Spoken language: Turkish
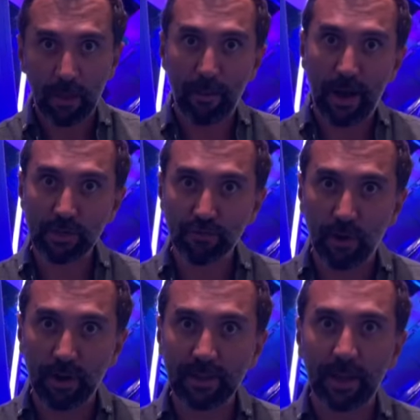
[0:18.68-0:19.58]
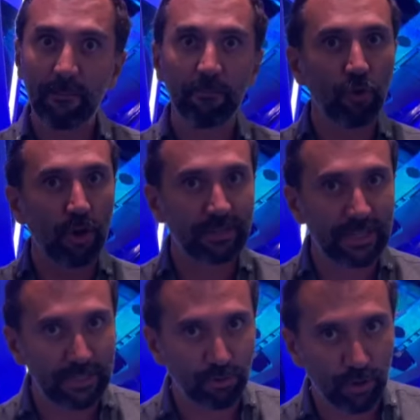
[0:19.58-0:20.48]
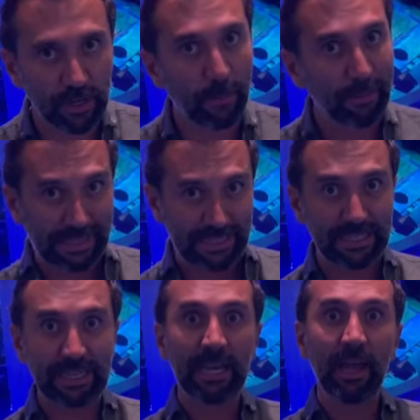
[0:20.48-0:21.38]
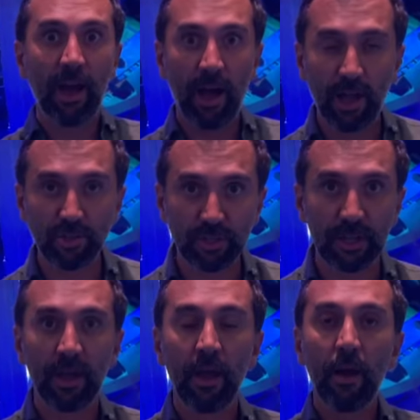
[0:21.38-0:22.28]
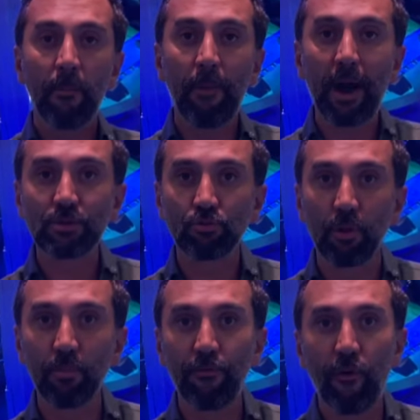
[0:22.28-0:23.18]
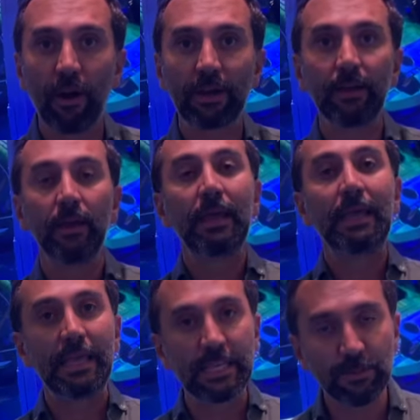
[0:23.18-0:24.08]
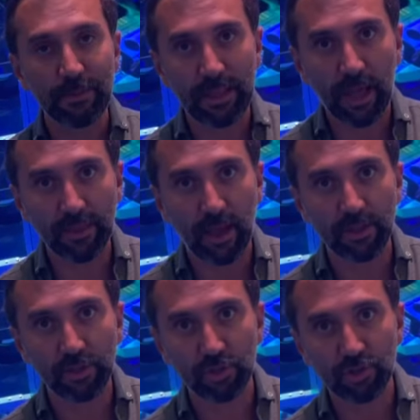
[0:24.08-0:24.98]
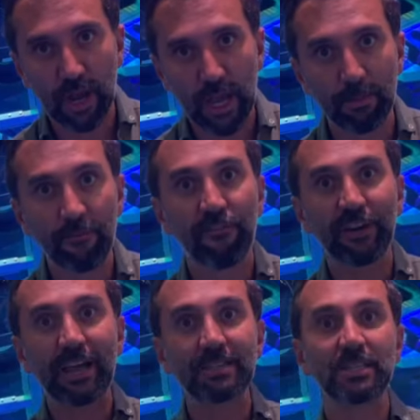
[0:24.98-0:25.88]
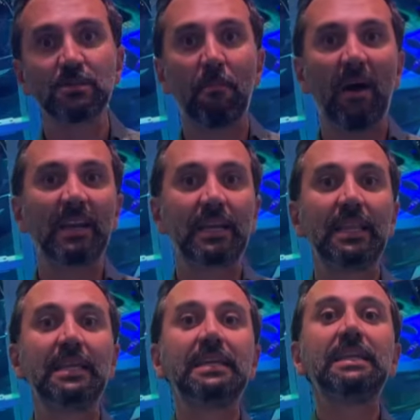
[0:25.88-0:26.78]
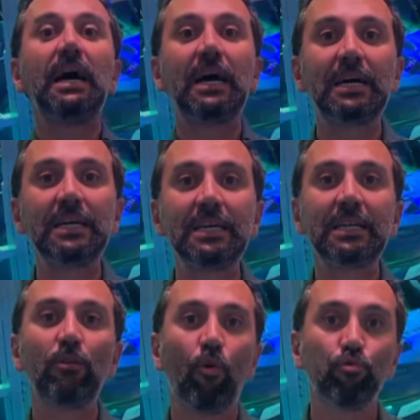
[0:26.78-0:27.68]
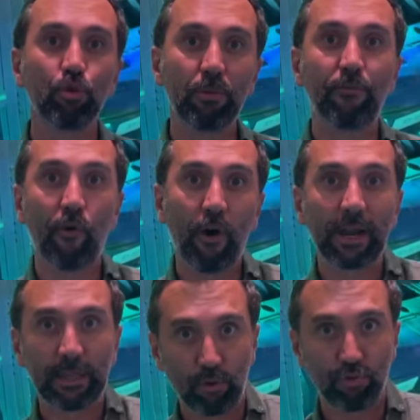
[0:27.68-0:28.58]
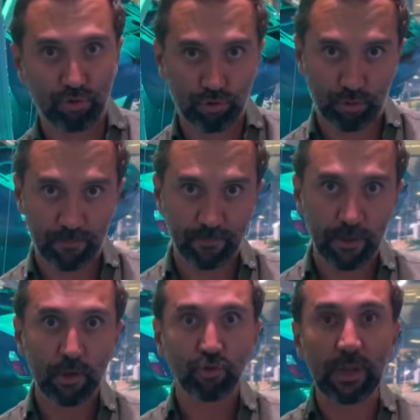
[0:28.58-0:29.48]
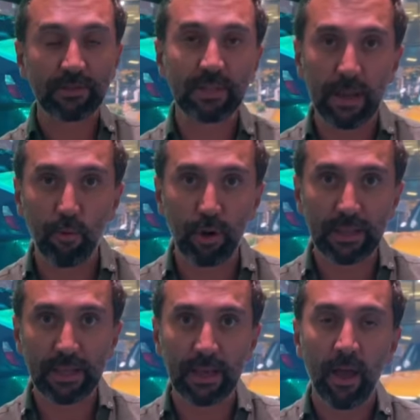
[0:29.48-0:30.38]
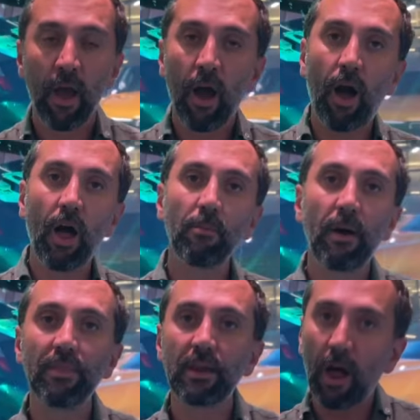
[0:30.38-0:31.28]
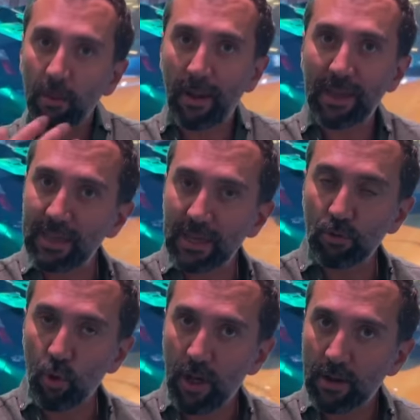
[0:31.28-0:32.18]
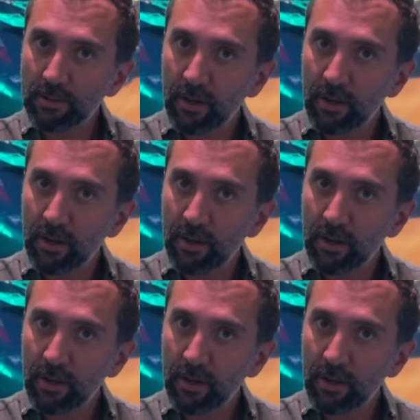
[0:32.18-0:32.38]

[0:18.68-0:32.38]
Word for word: Paris Fuarı da 4 sene sonra kapılarını açtı. Paris Otomobil Fuarı isminden de anlaşılacağı gibi Fransız markaların ağırlıklı olduğu bir fuara dönüştü. Çünkü eskiden böyle değildi. Almanlar Almanya'ya gidiyorlar.